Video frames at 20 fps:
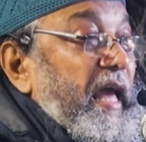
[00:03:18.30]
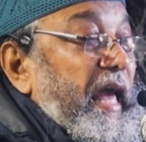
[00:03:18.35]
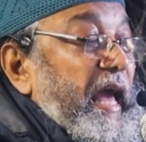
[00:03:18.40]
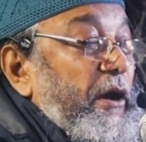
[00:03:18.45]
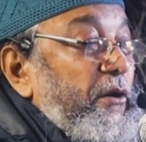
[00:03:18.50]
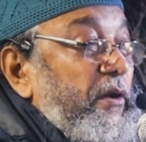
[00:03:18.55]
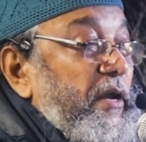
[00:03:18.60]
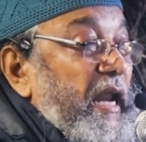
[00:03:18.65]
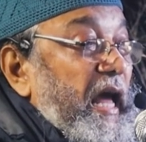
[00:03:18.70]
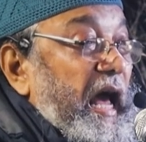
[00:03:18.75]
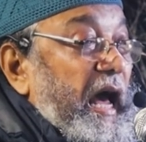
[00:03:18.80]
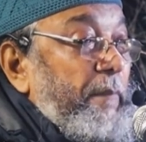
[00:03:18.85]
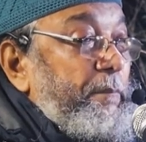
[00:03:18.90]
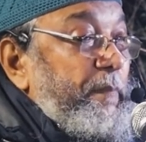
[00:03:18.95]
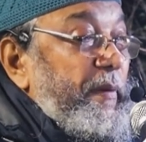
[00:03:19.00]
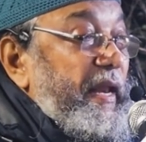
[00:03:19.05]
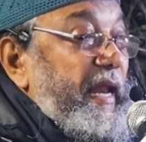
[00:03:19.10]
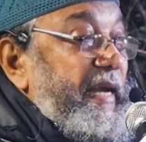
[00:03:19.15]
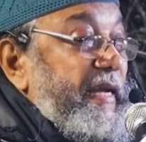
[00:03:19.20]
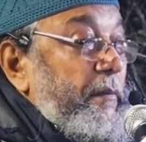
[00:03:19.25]
এখন
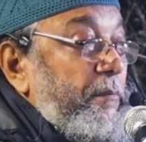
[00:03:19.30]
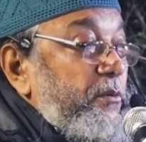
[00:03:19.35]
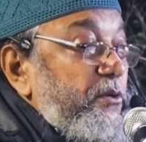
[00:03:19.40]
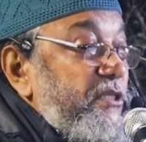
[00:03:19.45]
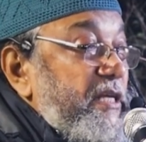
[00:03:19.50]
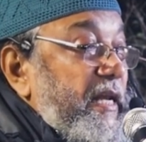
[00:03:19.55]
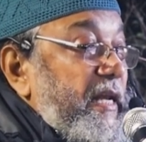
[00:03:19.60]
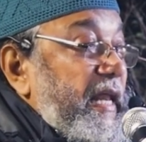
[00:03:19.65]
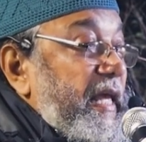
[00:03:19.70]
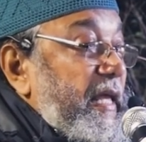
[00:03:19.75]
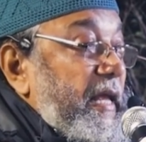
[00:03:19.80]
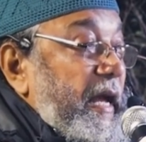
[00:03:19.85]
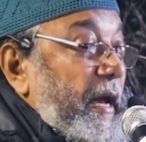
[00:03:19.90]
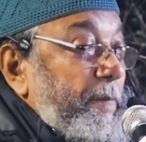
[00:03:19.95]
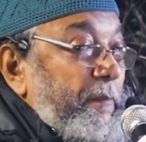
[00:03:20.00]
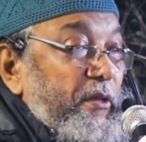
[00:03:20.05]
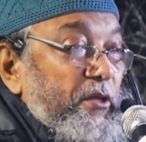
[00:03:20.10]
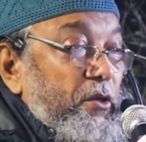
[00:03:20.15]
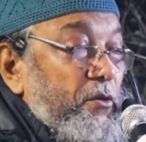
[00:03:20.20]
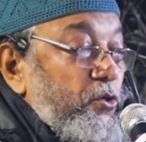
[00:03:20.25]
আপনি এটা বুঝেন নাই
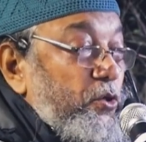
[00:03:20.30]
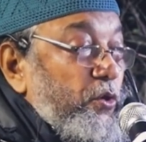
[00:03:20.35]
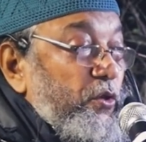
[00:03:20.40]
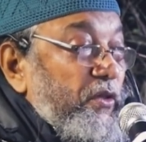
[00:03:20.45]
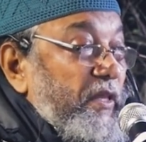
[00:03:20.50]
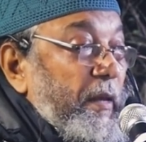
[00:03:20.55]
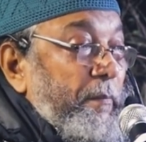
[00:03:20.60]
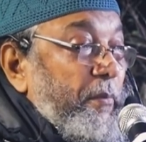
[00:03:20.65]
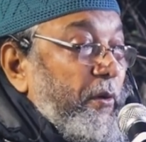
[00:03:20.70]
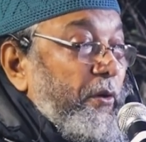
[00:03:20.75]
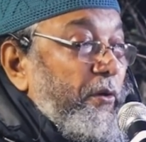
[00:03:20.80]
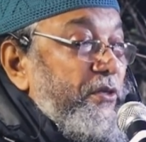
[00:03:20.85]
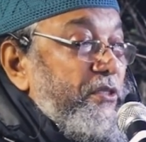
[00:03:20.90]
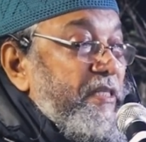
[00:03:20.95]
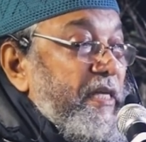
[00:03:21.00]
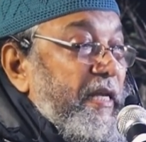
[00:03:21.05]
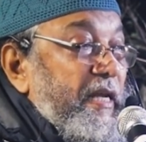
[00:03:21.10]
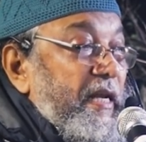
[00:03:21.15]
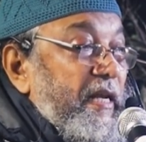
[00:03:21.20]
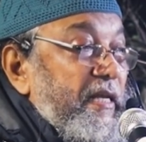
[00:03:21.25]
আপনি যখন ছোট থেকে বড়
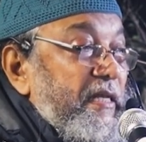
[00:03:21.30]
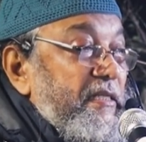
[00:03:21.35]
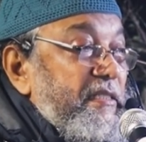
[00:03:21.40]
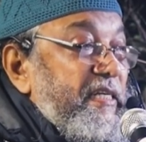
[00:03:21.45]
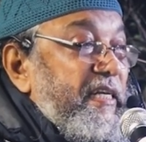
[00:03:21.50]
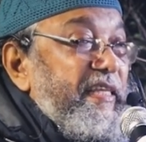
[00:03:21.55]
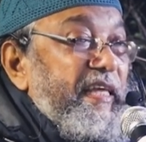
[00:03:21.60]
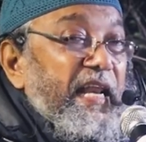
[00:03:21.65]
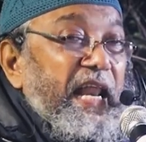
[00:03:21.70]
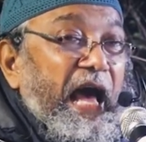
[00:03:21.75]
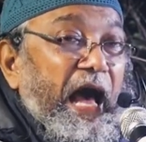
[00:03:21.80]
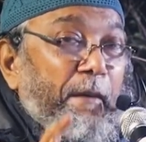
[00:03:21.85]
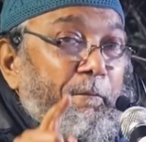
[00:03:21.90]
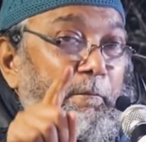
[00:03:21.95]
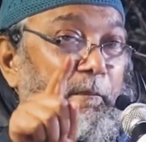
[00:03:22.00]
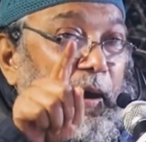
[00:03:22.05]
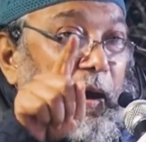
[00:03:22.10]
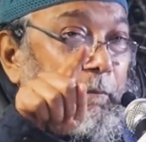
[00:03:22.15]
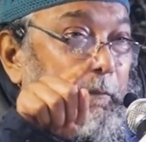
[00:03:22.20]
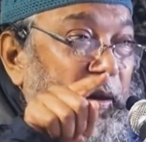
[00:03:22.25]
হয়েছেন যেদিন
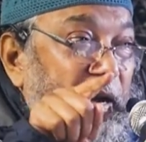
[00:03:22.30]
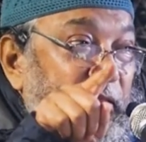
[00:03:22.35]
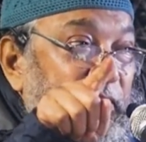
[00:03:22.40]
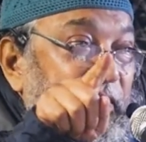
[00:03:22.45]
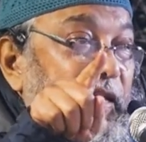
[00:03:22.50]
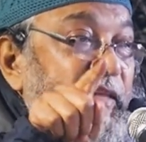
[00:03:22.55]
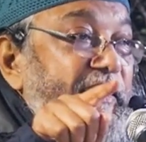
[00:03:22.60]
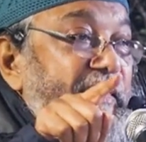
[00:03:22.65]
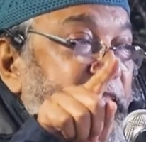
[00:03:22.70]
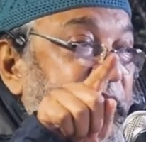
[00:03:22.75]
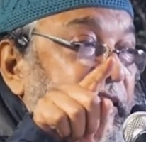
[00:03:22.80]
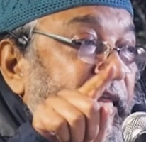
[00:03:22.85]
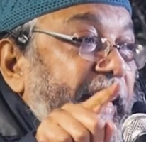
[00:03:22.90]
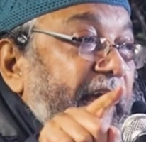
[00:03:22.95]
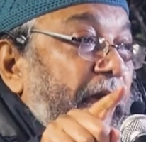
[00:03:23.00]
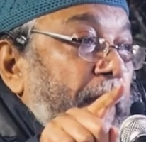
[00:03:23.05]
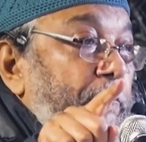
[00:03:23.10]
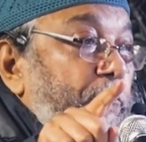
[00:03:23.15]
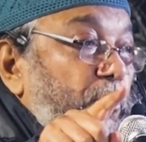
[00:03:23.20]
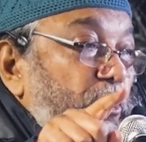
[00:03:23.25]
আব্বা আপনারা দেখতেছে
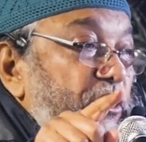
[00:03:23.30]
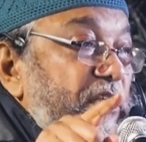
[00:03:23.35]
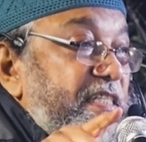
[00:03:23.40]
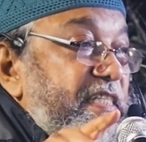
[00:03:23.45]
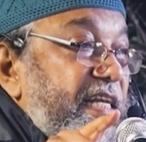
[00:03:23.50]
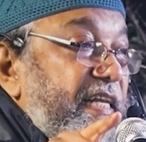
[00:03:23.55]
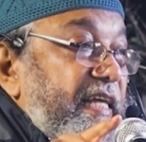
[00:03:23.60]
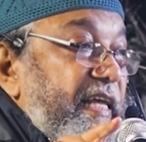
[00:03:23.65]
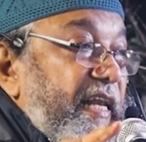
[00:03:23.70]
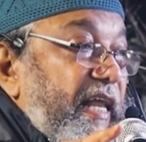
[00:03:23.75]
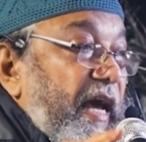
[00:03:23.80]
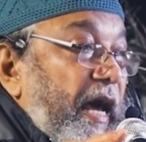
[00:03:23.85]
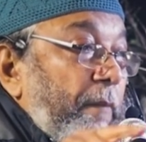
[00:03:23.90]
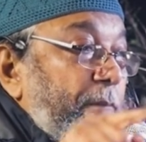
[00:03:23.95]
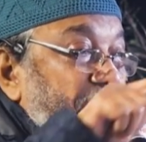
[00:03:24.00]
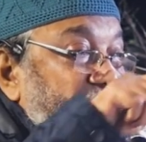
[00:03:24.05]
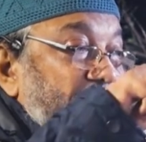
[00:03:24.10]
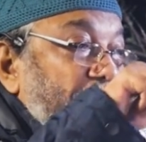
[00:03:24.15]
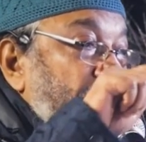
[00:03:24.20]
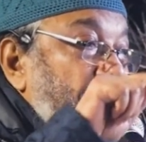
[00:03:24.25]
তাকে পড়তেছেন কিনা
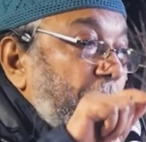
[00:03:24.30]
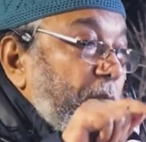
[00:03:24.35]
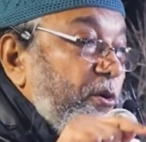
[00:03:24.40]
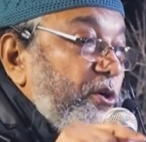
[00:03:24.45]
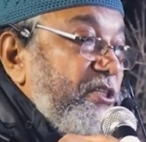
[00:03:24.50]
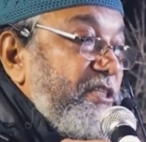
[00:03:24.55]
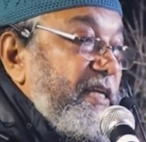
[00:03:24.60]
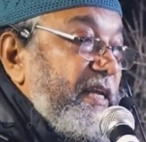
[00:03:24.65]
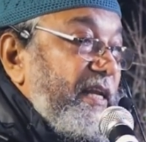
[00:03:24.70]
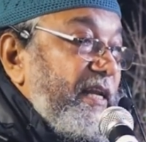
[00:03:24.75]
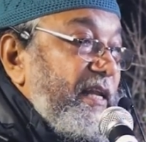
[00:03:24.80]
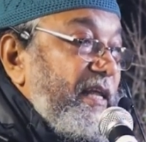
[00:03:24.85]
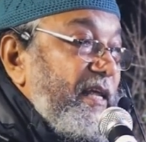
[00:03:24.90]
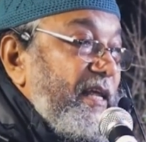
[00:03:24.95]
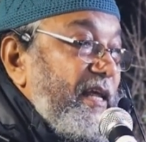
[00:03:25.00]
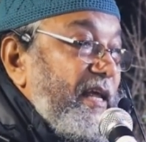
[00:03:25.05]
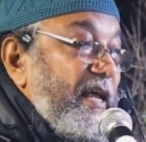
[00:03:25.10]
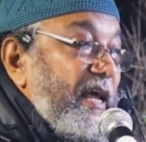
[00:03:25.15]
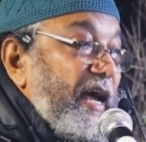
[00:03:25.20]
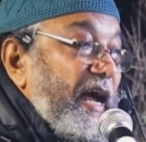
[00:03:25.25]
আপনি কিভাবে পড়ছেন
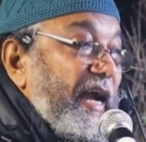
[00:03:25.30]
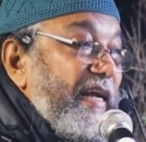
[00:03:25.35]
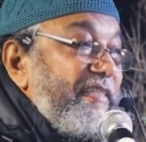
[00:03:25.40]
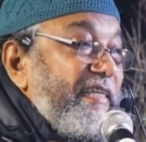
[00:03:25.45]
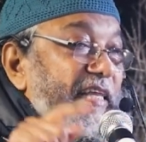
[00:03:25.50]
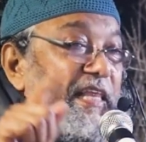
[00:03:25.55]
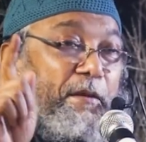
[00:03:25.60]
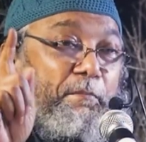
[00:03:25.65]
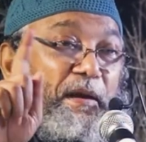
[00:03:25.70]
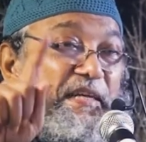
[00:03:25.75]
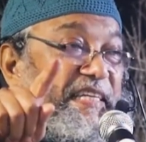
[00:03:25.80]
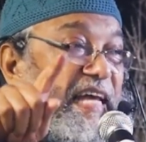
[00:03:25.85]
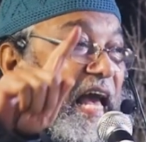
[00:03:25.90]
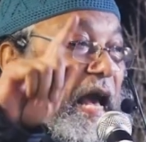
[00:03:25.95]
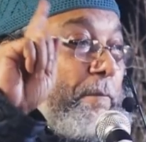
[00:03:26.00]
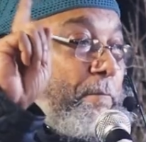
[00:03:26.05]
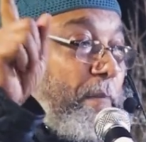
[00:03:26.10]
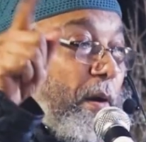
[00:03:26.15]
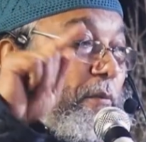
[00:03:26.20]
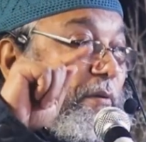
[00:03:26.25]
আর যেদিন বাসায়
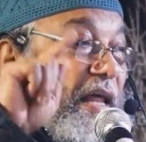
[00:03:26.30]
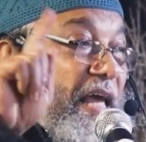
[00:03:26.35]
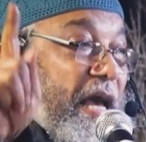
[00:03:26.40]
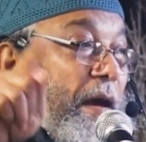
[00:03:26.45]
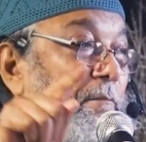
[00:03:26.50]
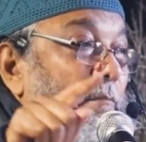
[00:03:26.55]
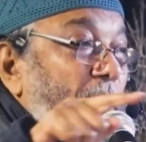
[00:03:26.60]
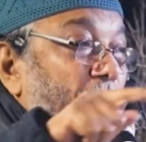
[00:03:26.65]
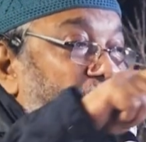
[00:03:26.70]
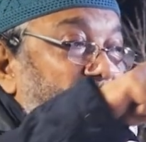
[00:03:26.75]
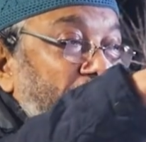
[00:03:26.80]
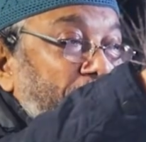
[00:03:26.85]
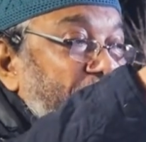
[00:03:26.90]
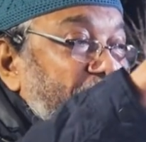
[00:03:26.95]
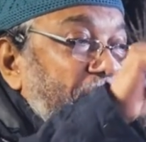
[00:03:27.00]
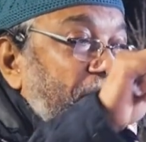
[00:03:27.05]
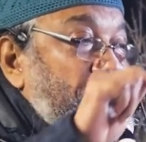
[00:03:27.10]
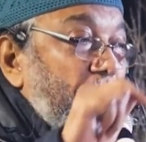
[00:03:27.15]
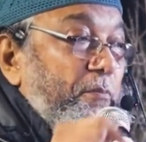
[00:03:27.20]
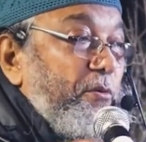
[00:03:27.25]
আব্বাও নাই আম্মাও নাই আপনি
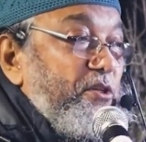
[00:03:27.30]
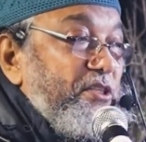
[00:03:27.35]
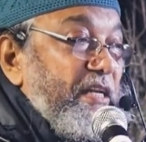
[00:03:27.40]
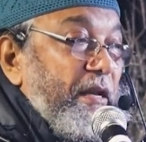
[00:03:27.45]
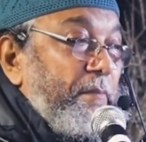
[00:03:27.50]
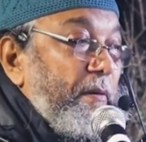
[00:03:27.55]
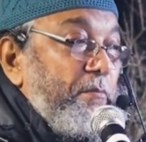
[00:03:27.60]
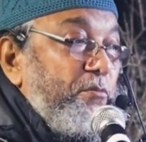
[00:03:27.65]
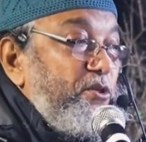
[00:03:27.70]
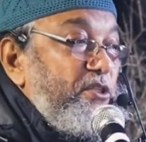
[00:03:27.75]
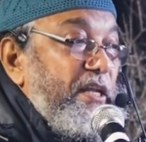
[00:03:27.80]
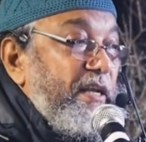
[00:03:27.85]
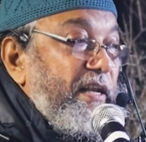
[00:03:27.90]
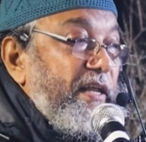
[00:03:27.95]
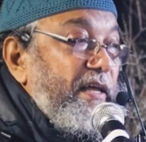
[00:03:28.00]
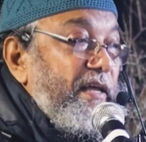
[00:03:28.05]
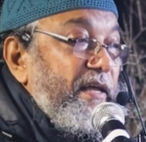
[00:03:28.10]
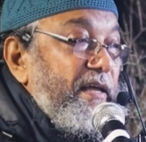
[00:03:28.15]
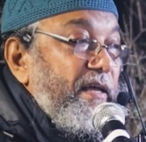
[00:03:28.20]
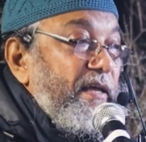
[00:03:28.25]
কিভাবে পড়ছেন আপনি বুঝেন
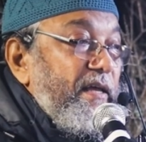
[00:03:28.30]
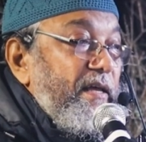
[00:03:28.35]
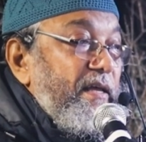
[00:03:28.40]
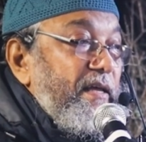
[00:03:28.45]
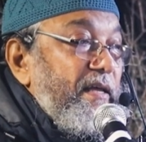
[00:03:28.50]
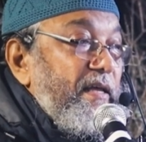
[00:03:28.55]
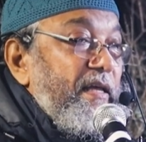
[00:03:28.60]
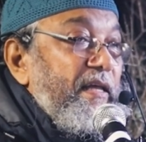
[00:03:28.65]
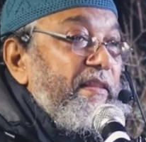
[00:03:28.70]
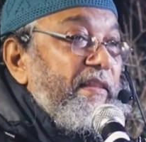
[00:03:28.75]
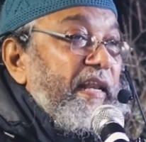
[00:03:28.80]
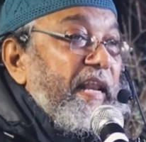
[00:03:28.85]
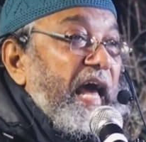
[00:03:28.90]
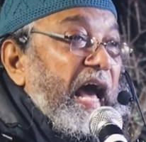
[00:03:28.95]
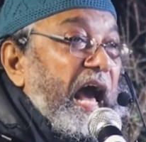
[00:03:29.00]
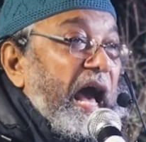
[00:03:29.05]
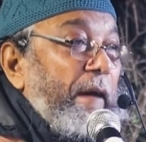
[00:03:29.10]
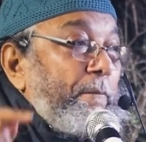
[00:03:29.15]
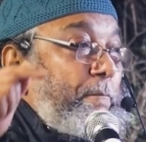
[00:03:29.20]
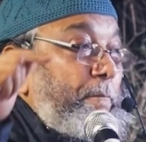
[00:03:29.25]
না তাহলে
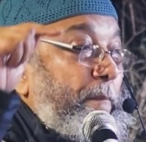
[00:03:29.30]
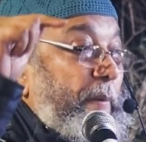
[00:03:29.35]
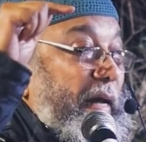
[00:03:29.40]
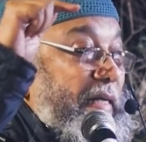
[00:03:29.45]
আব্বা